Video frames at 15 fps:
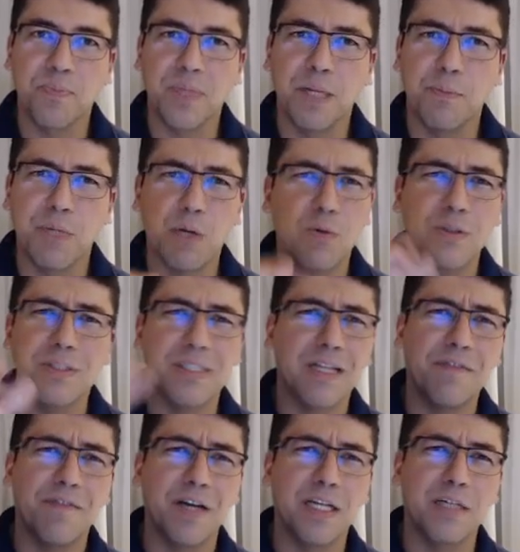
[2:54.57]
porque quando você
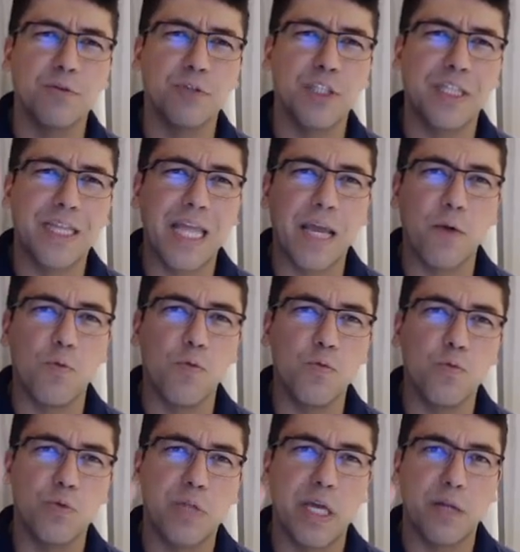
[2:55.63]
está falando de
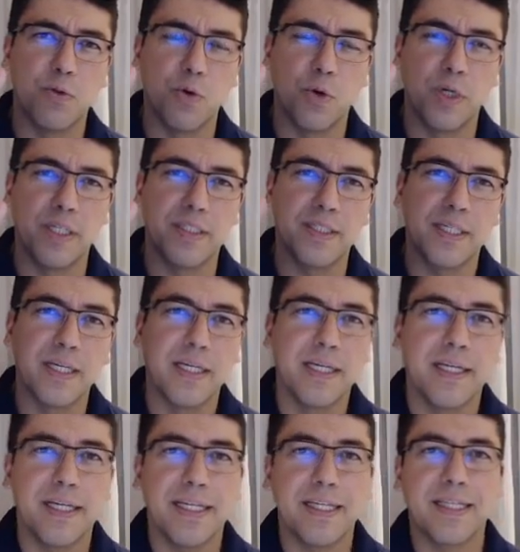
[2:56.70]
T1, T2
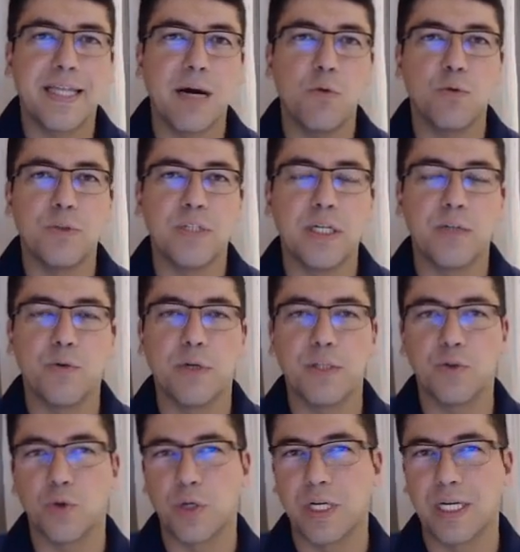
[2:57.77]
e está usando
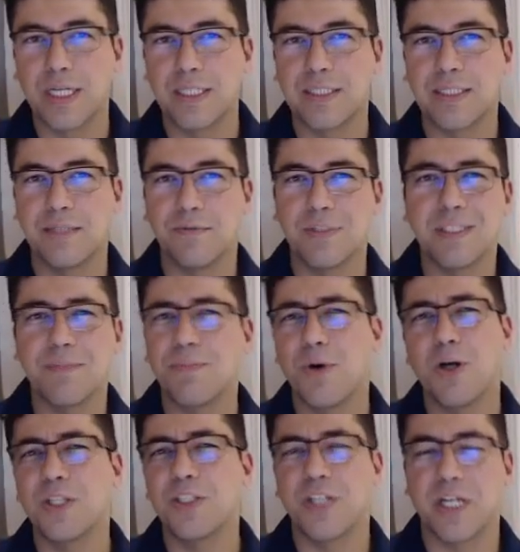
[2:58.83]
ressonância, você
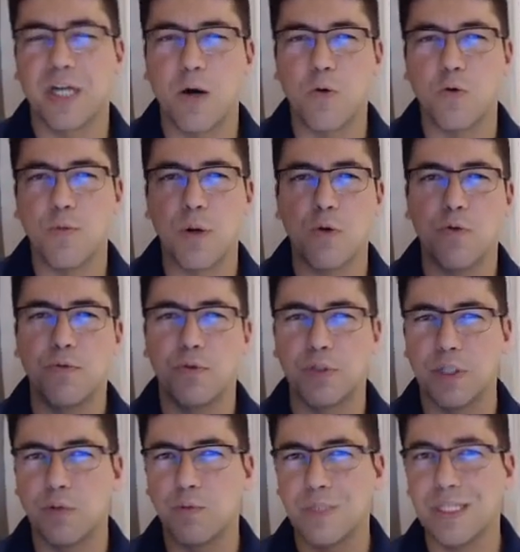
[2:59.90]
pode gerar alguma
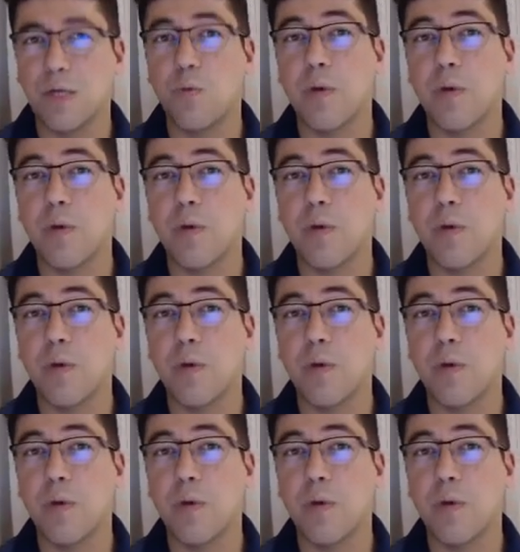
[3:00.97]
confusão. Então